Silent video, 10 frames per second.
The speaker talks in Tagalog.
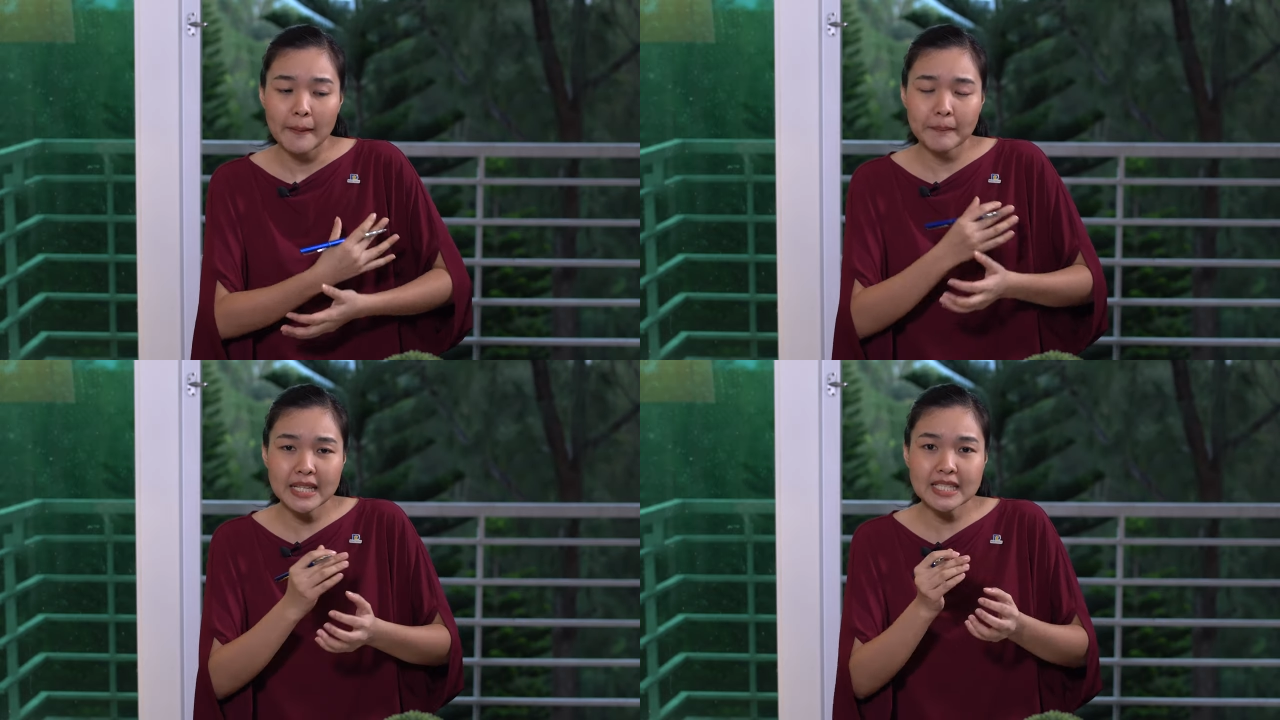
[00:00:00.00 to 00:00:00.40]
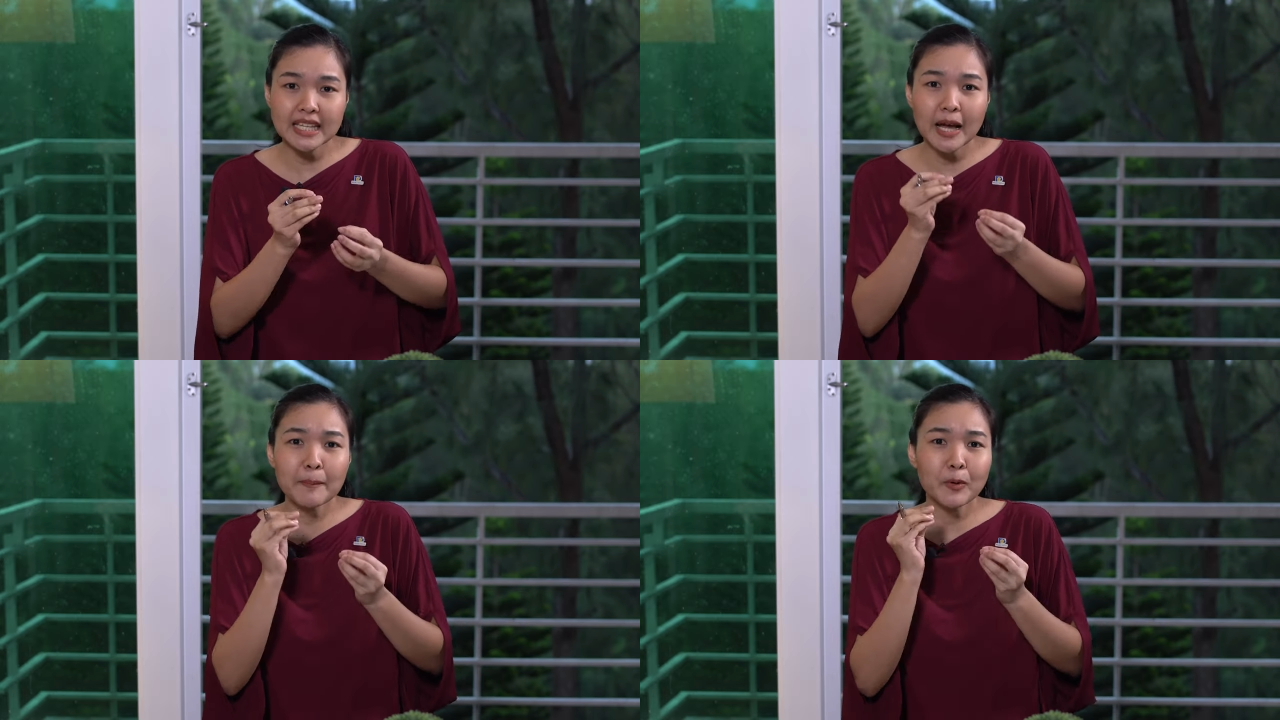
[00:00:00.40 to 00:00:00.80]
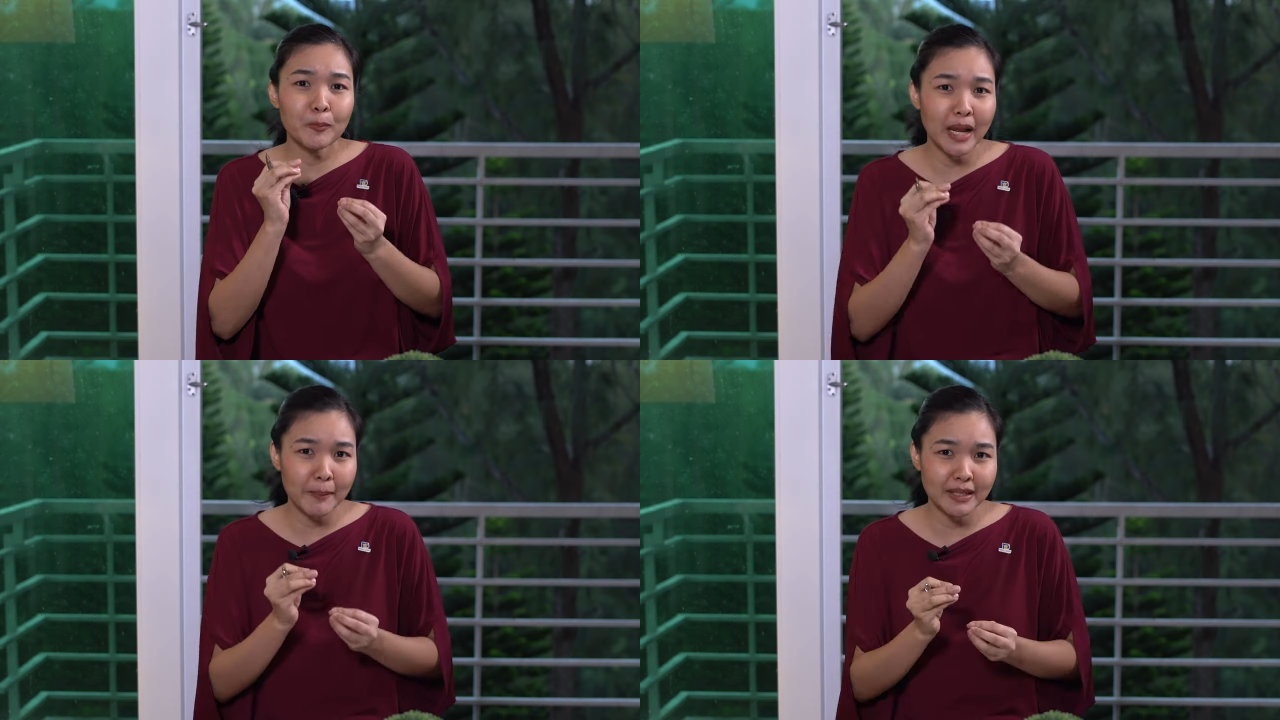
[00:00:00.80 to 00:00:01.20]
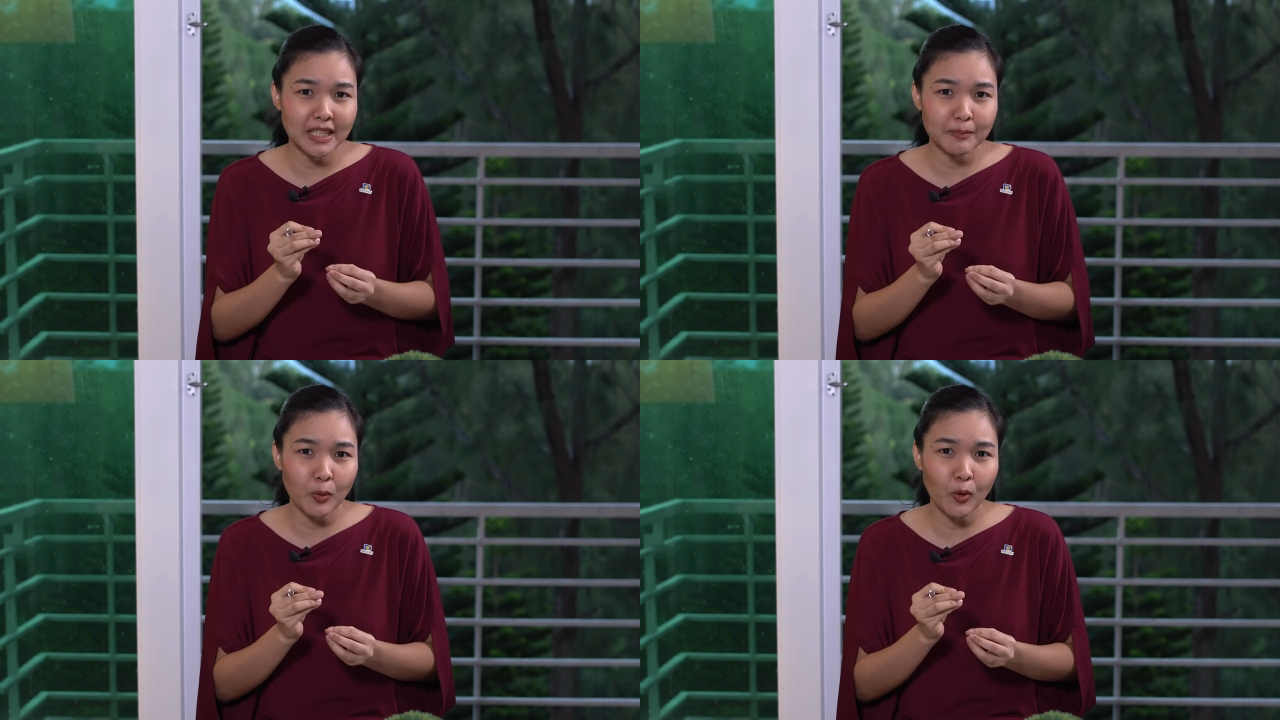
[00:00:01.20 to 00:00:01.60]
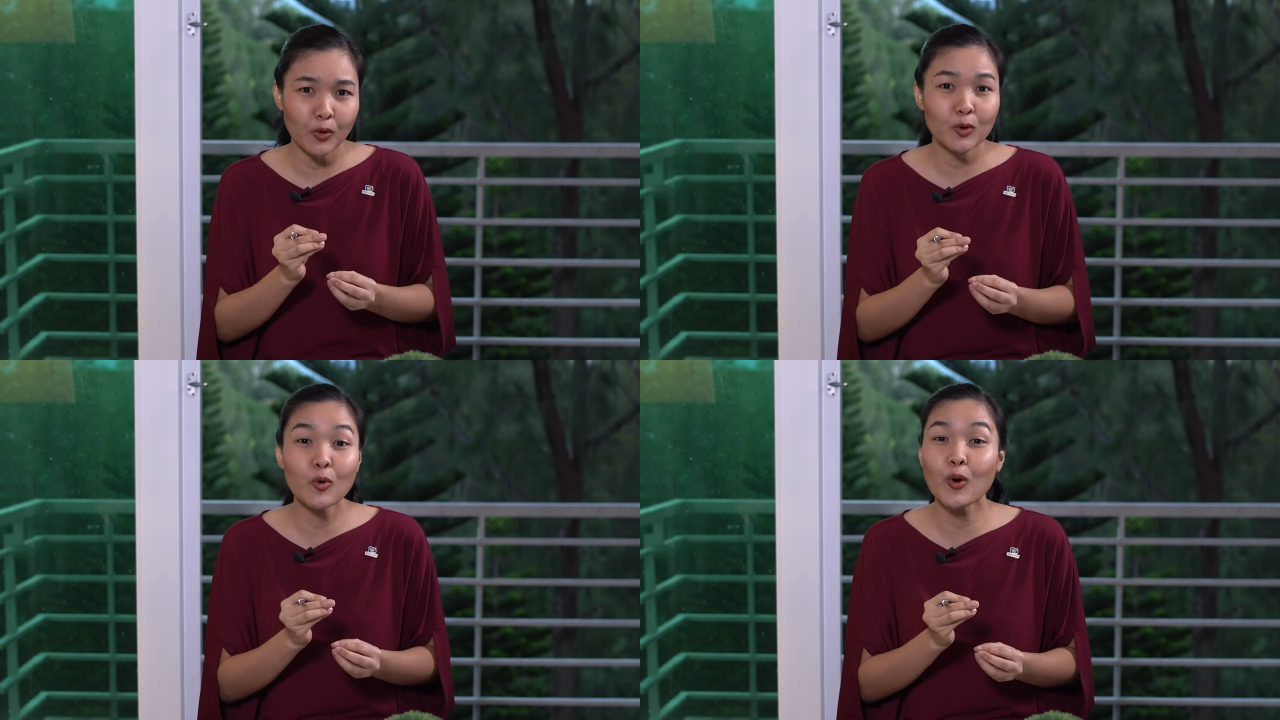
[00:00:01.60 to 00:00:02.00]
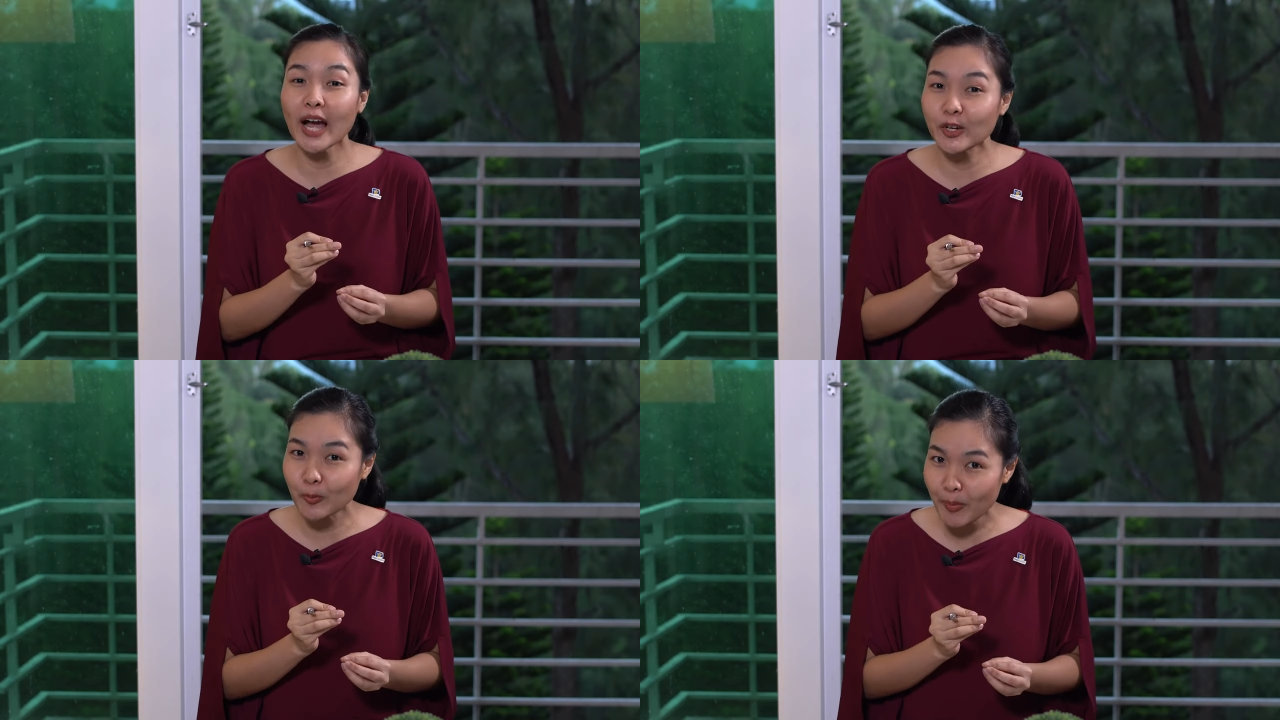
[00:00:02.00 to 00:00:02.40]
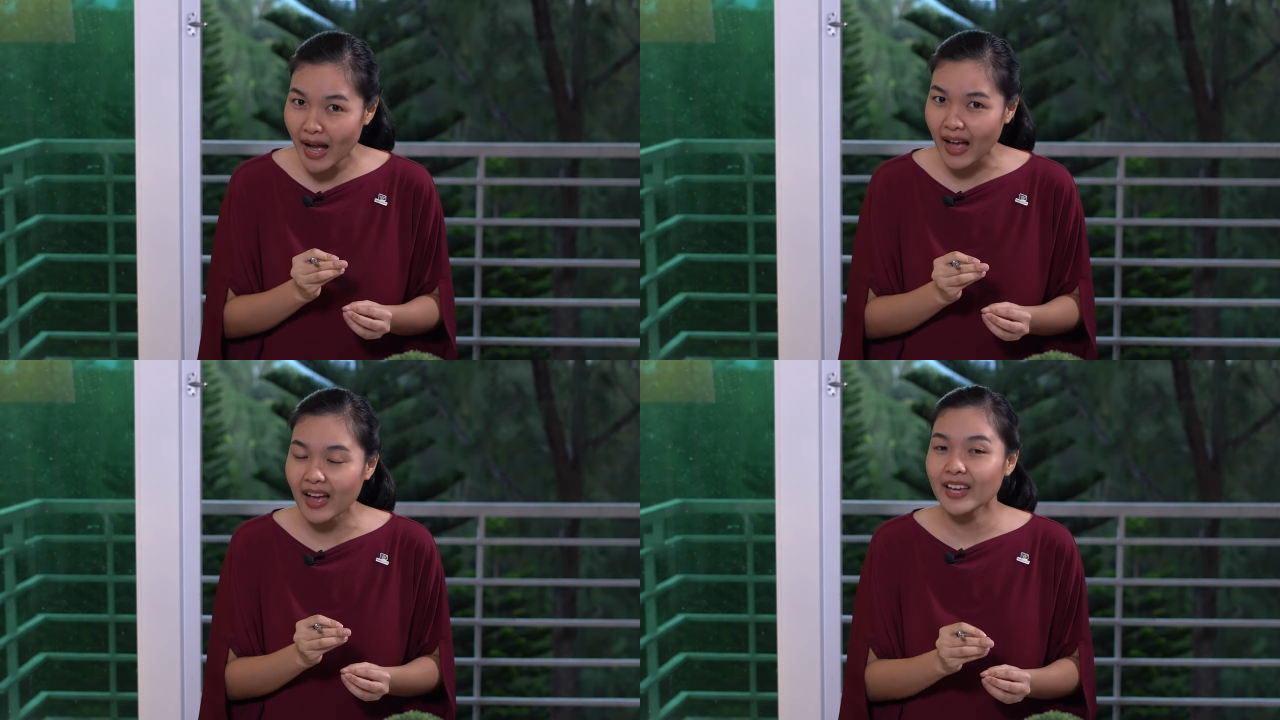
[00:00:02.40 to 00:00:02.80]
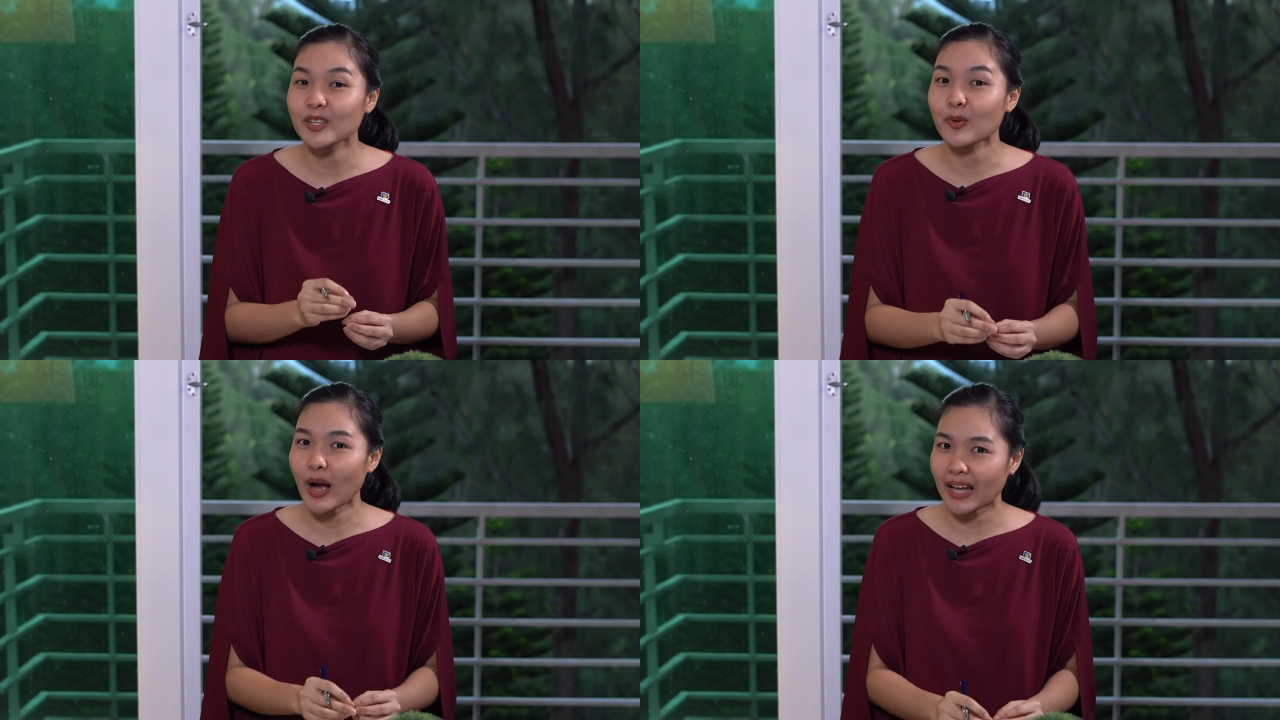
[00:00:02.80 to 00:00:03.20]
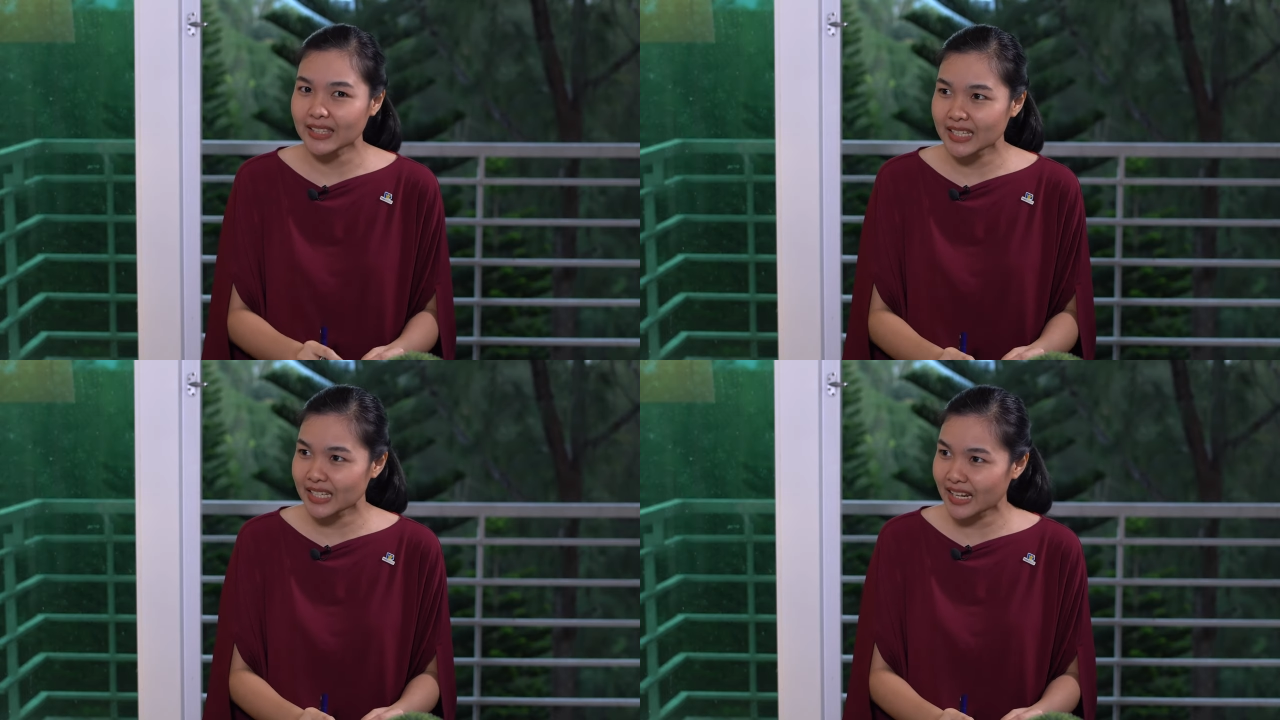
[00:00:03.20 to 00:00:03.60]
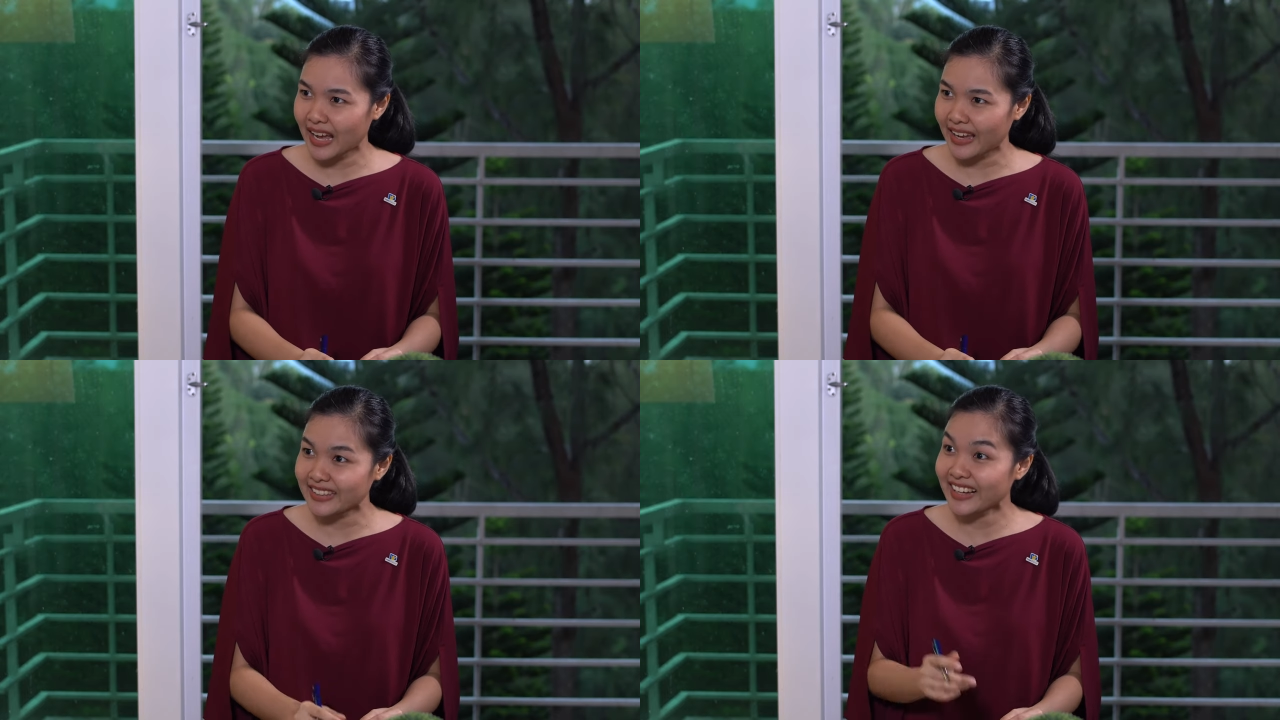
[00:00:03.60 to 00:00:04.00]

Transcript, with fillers: Minsan, ang problema din po kung ano ba yung ating kinakain.